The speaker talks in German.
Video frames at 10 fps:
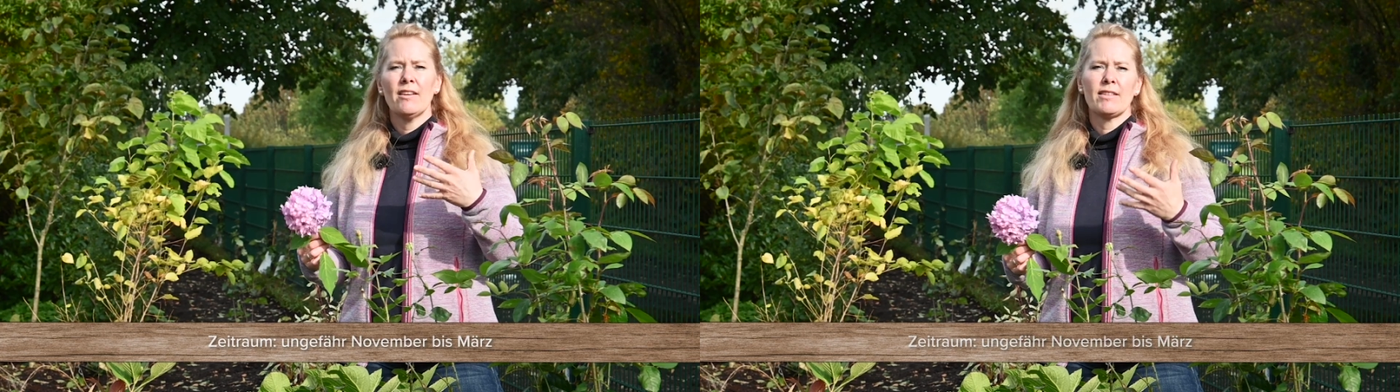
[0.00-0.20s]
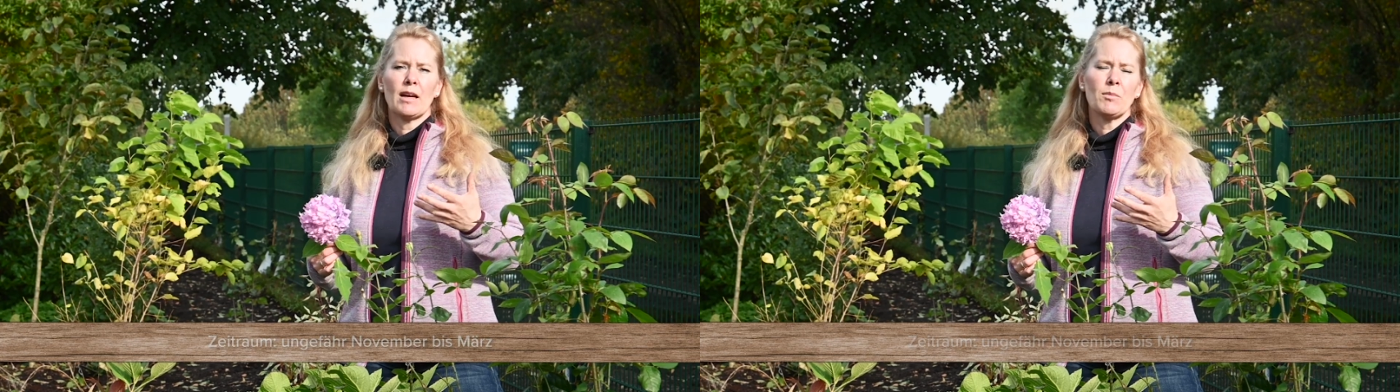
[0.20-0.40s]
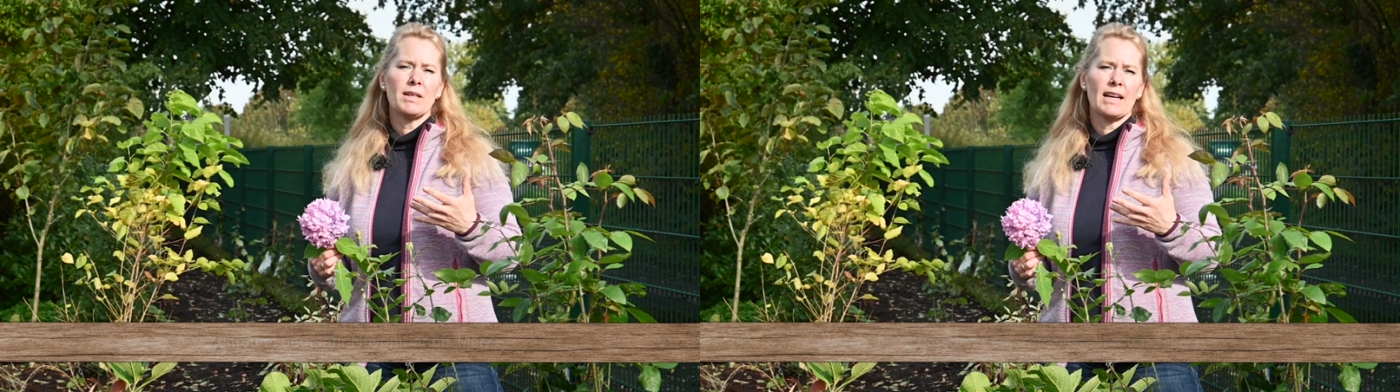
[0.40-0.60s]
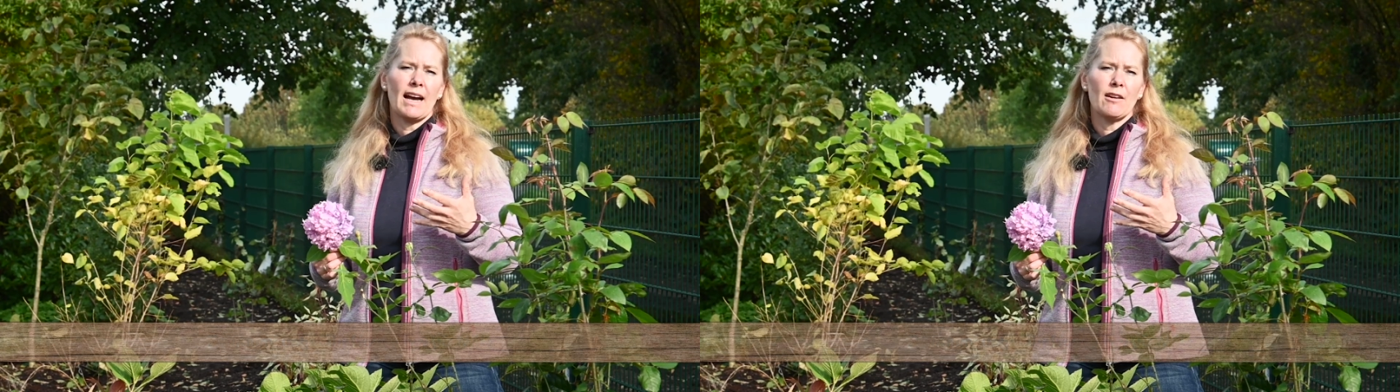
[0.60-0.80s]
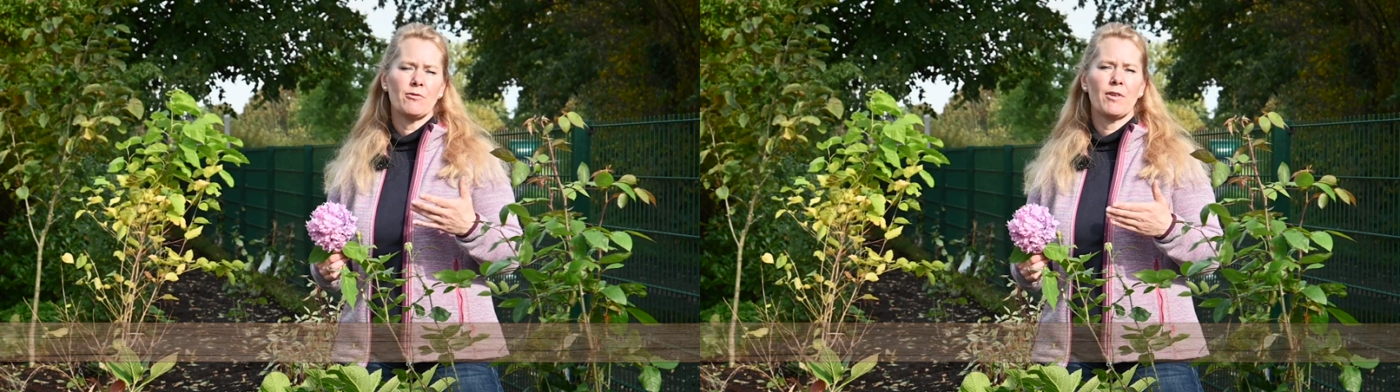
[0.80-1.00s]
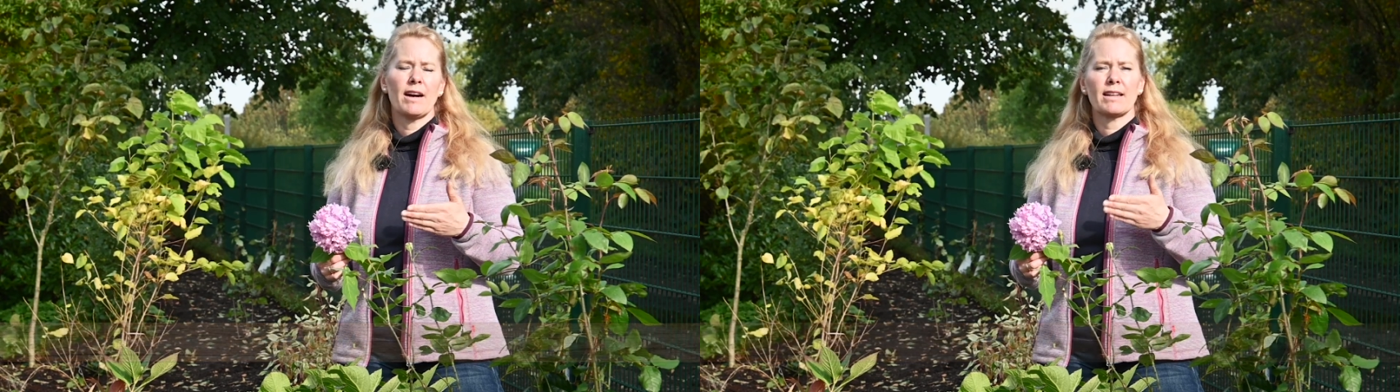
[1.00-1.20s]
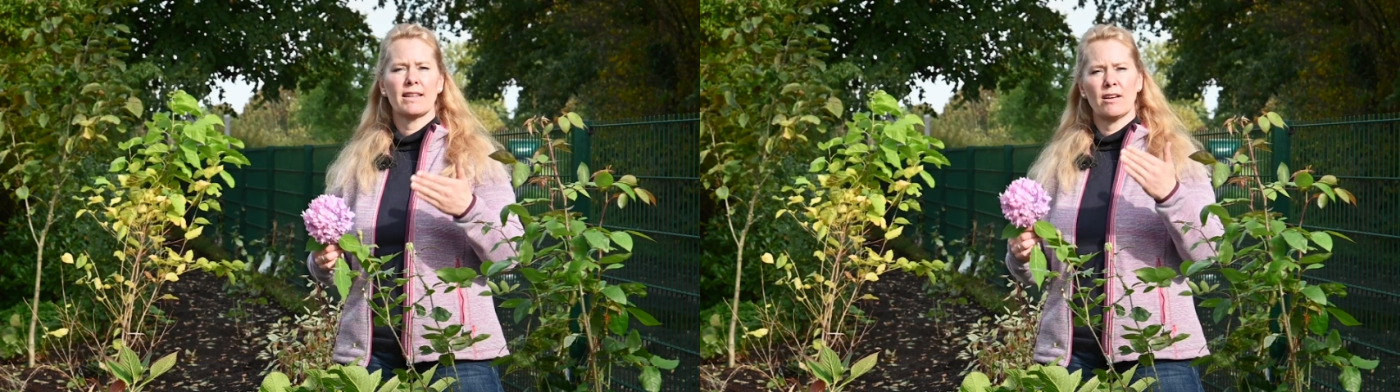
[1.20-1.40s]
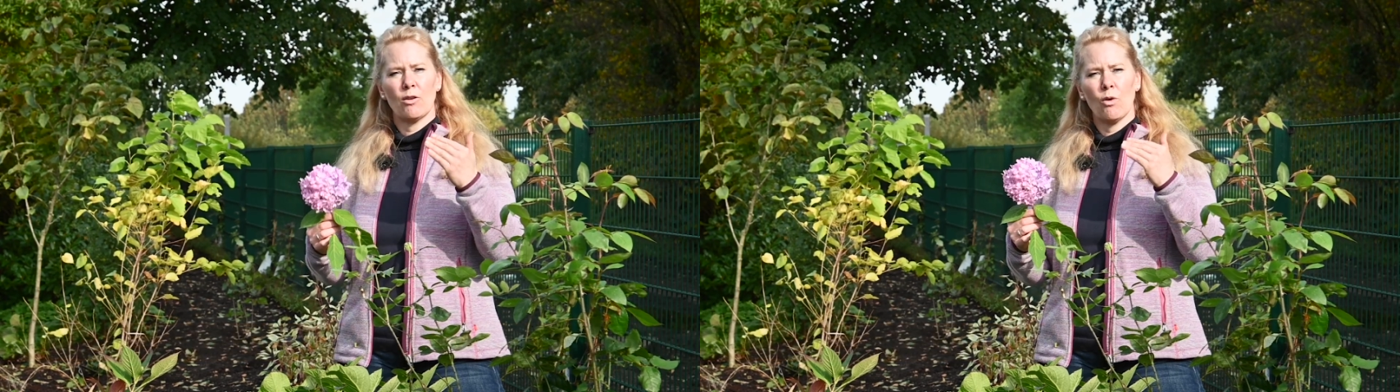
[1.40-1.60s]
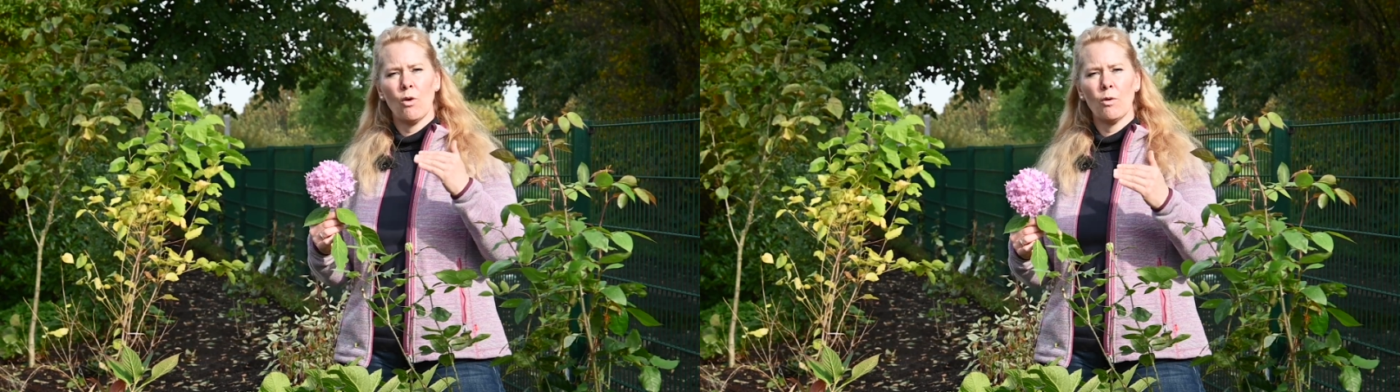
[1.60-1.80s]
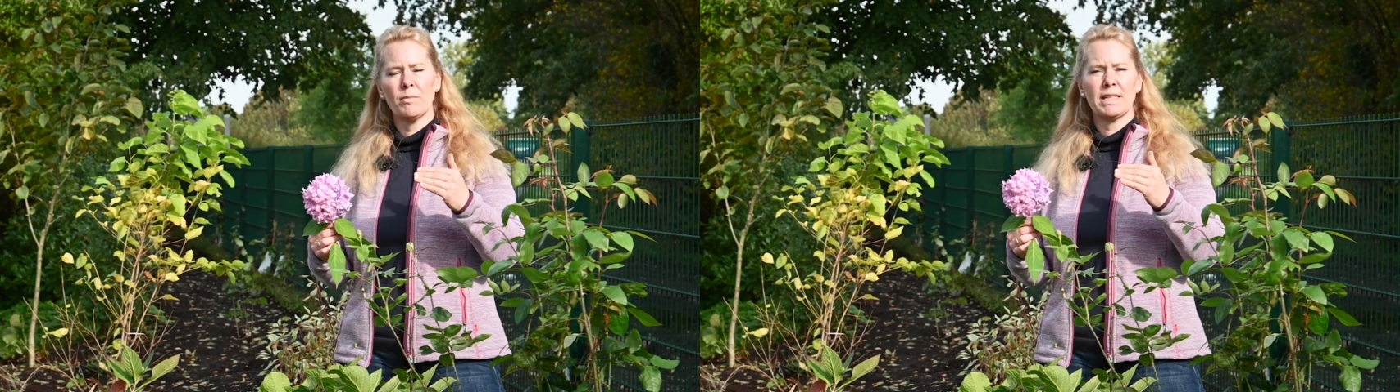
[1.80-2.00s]
damit einfach
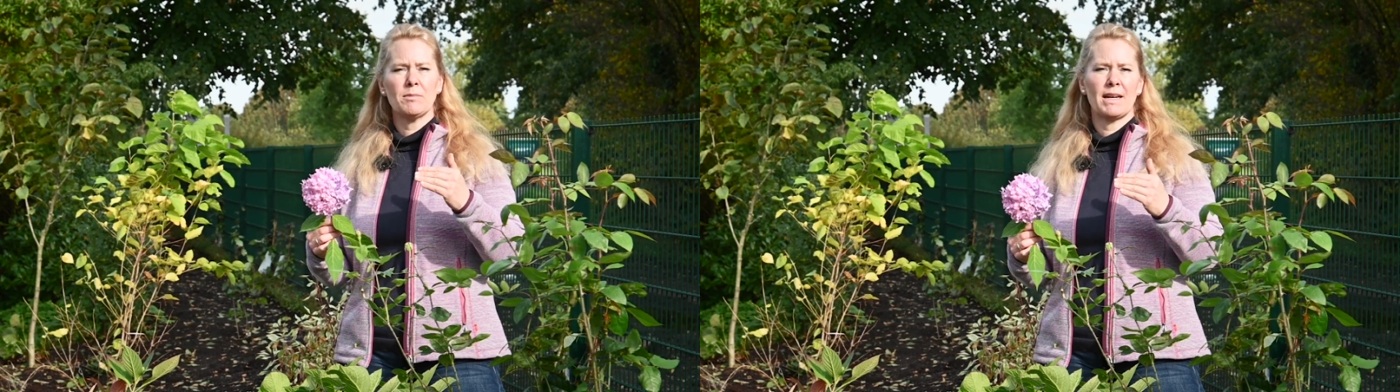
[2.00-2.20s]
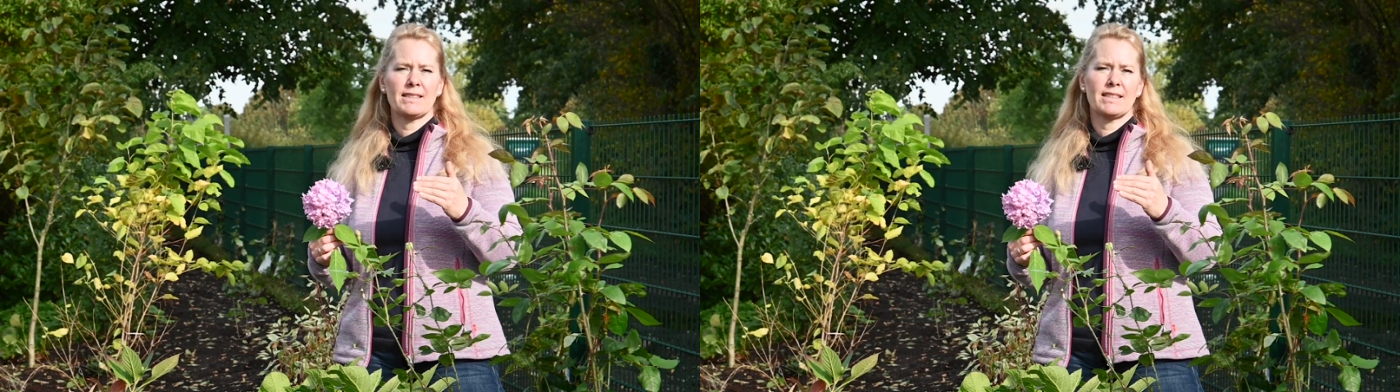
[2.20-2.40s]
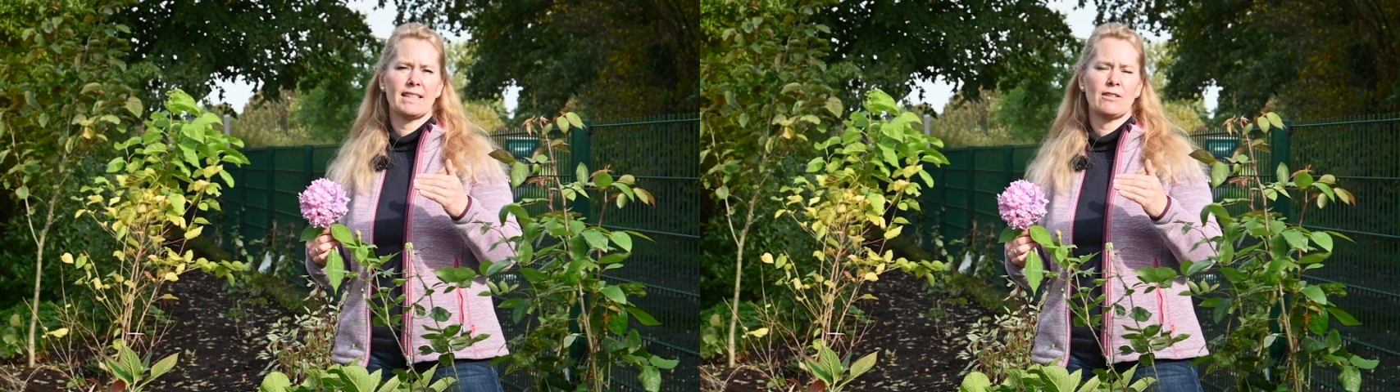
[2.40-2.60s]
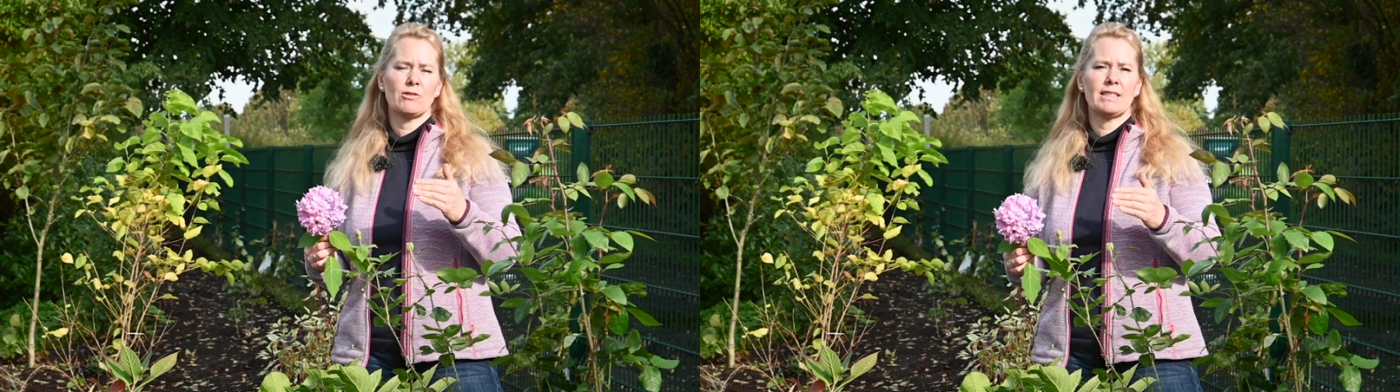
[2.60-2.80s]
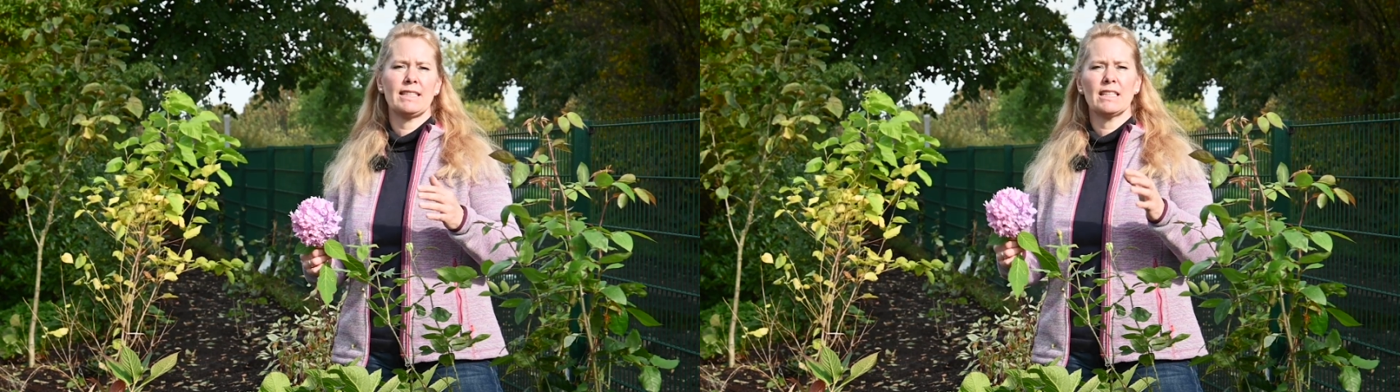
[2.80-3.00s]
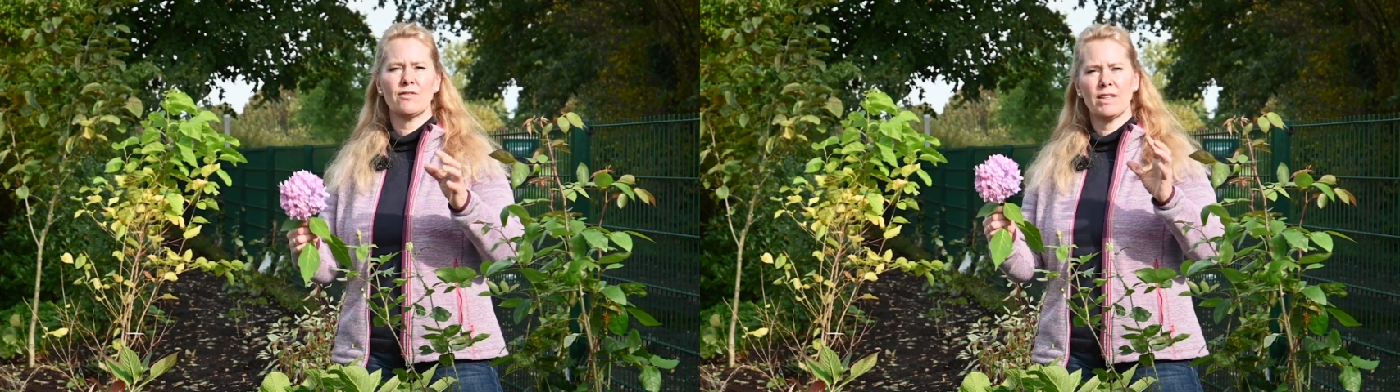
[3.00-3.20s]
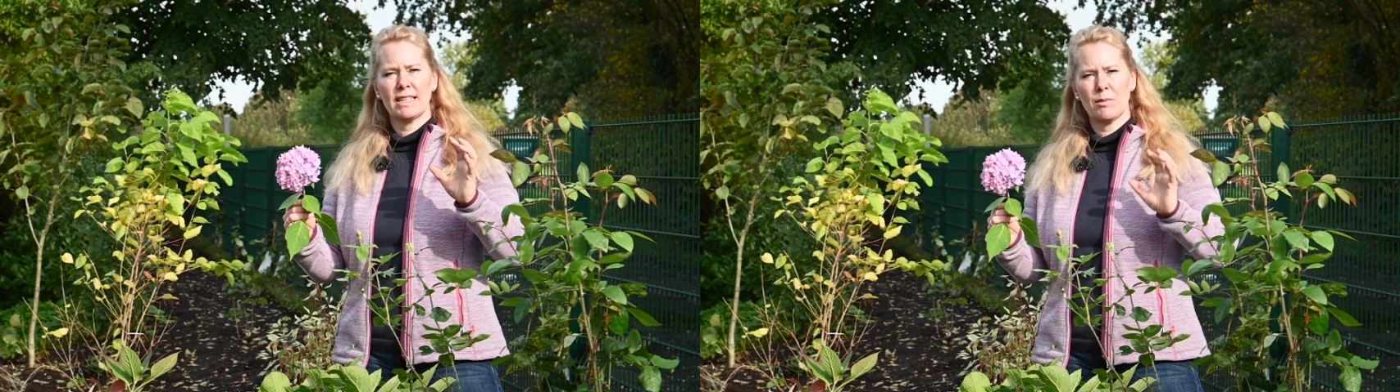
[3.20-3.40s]
oben die Masse reduziert wird,